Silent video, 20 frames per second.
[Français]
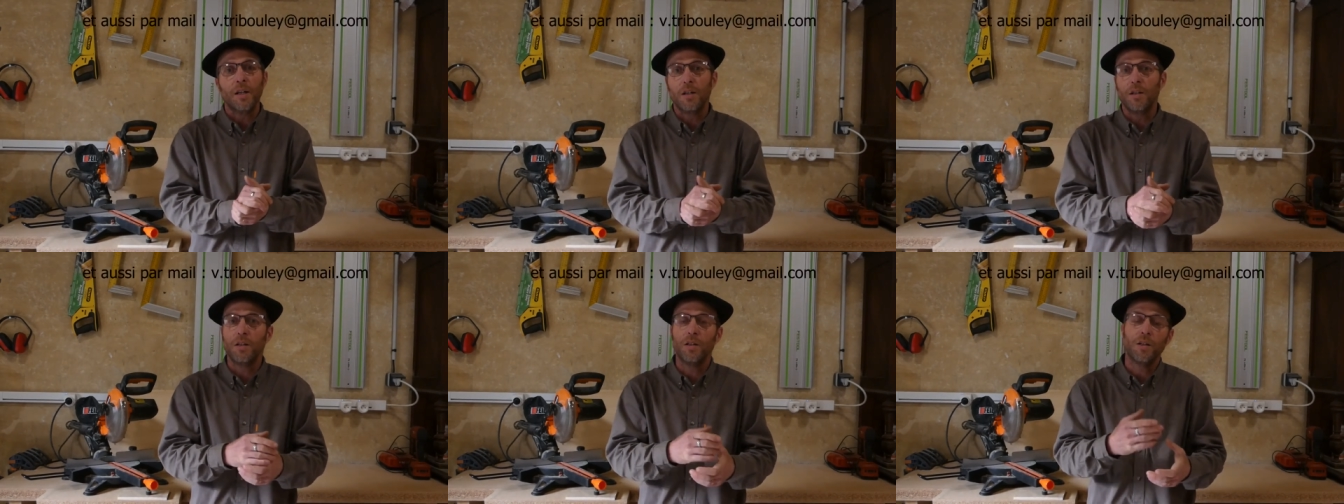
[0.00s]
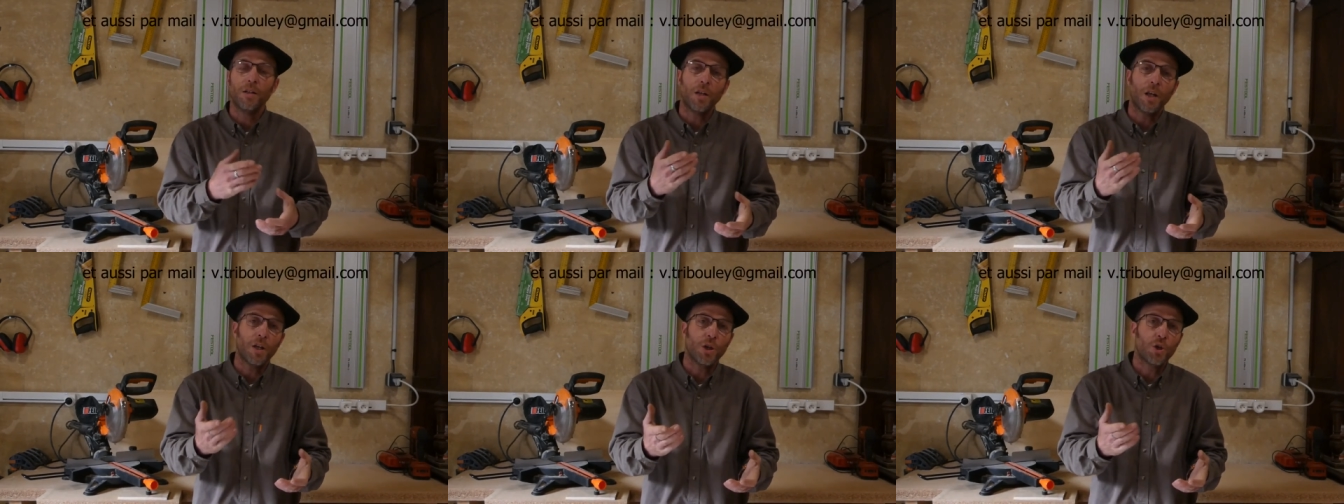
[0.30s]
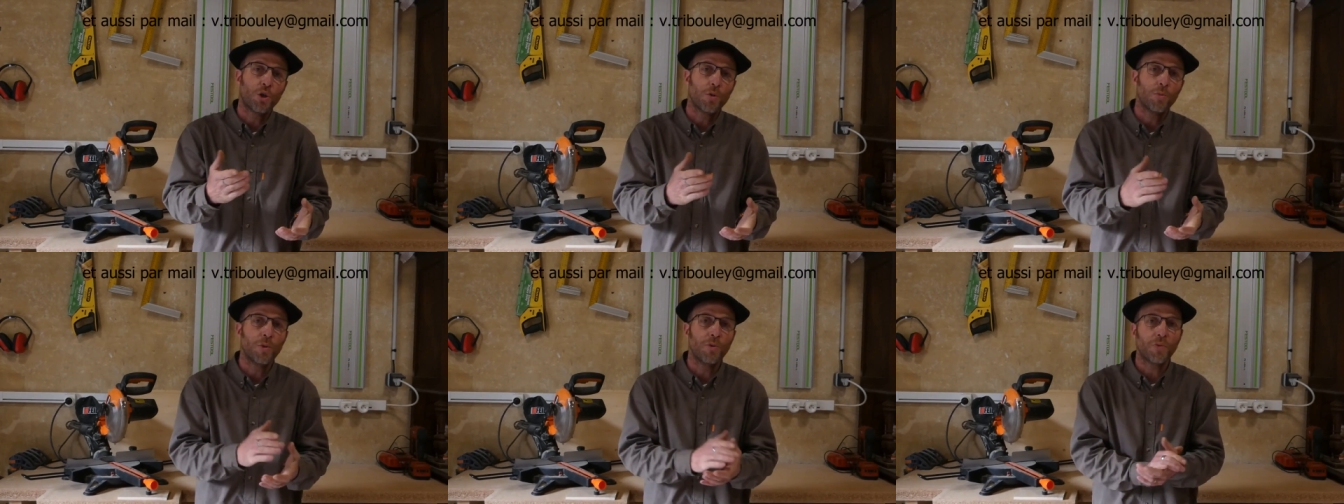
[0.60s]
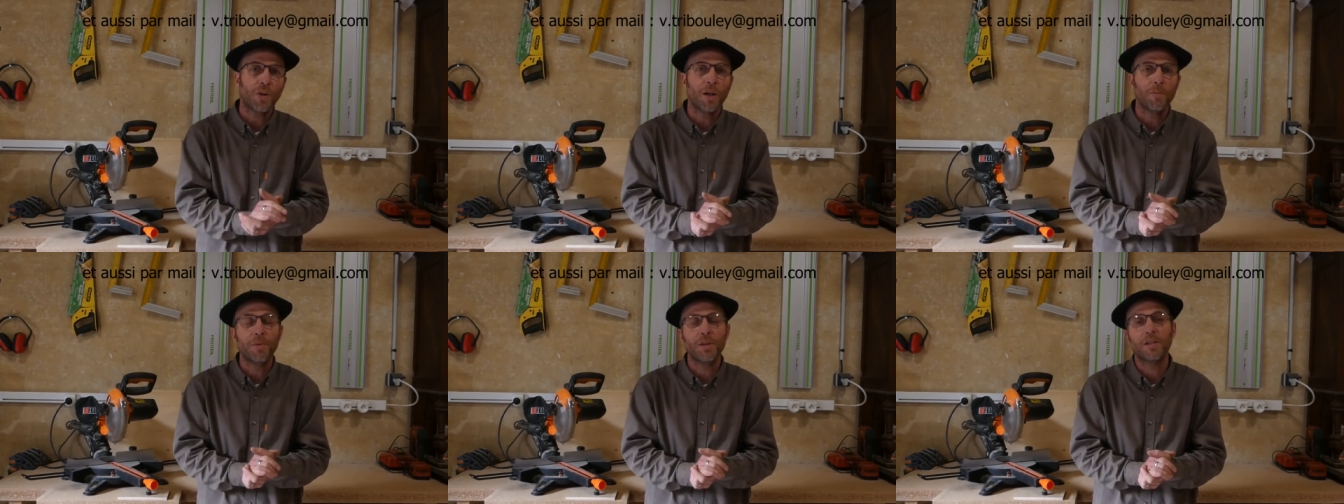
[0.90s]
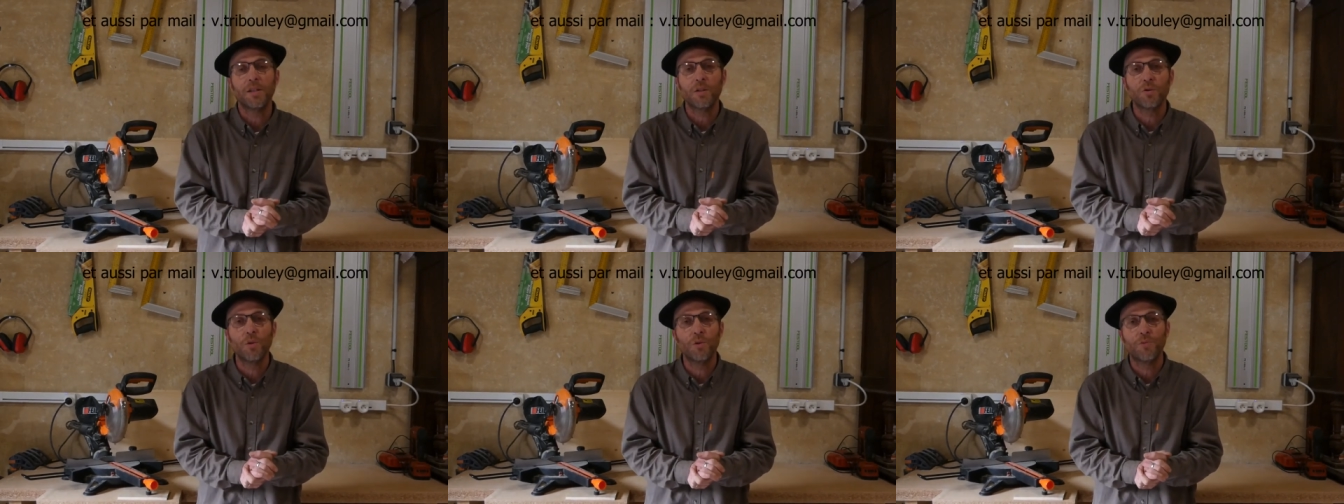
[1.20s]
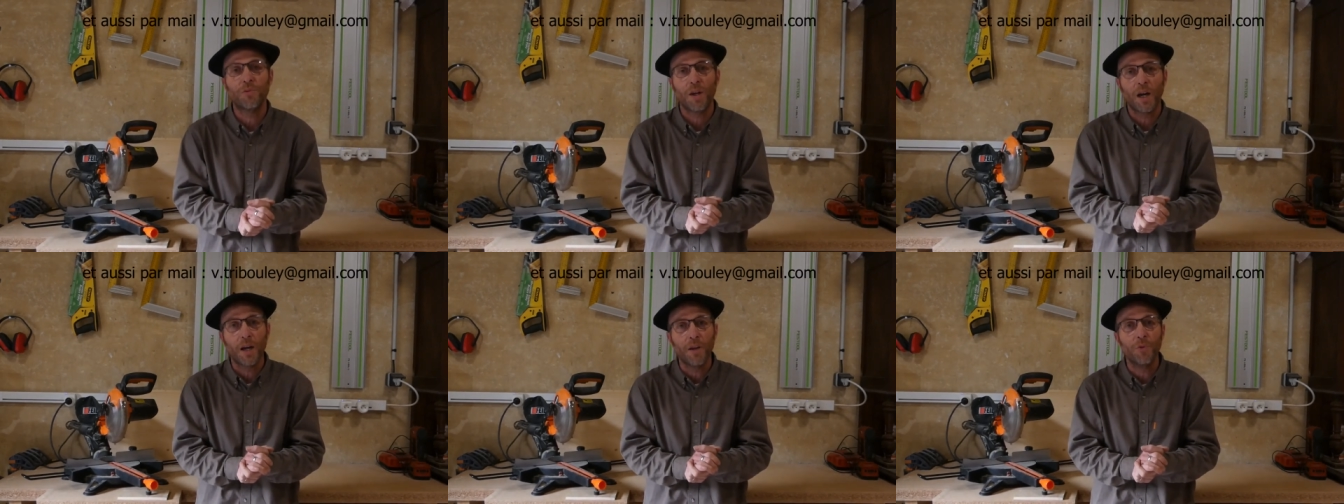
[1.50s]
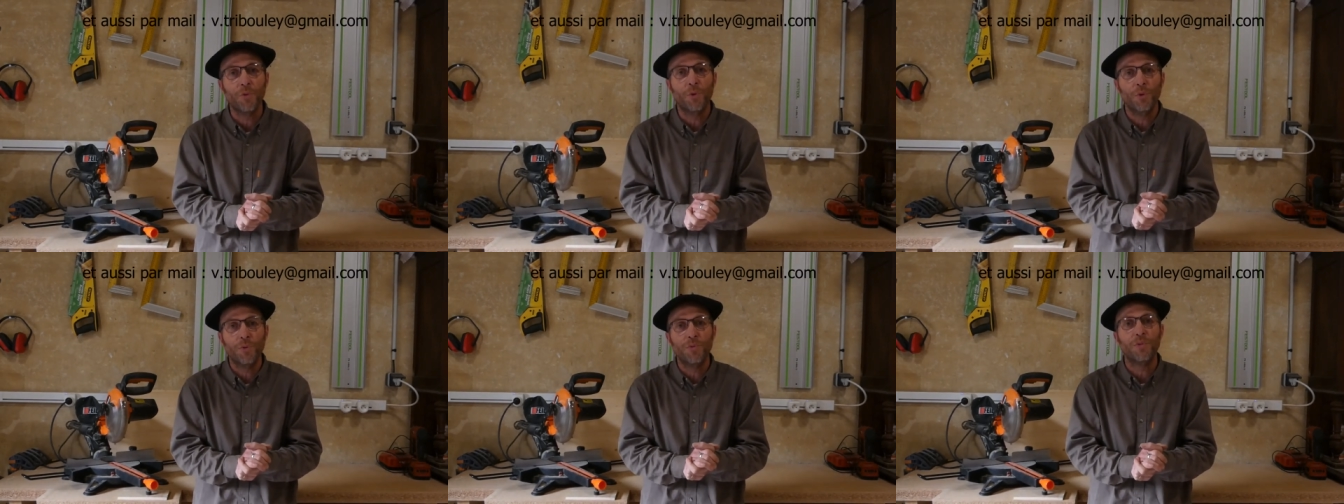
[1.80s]
euh, et je me ferai un plaisir de faire un
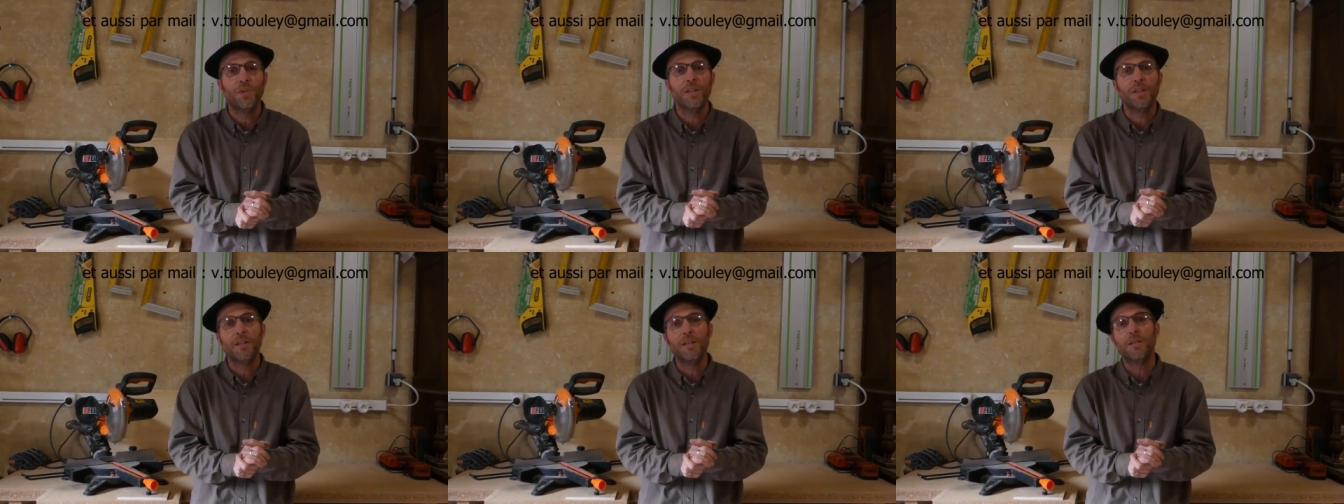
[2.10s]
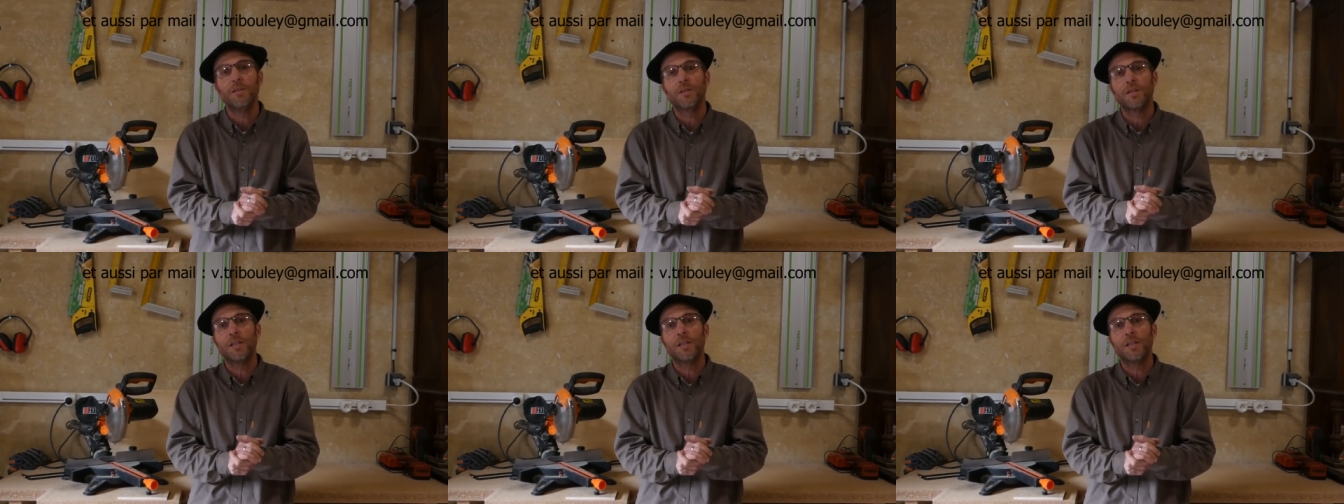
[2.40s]
devis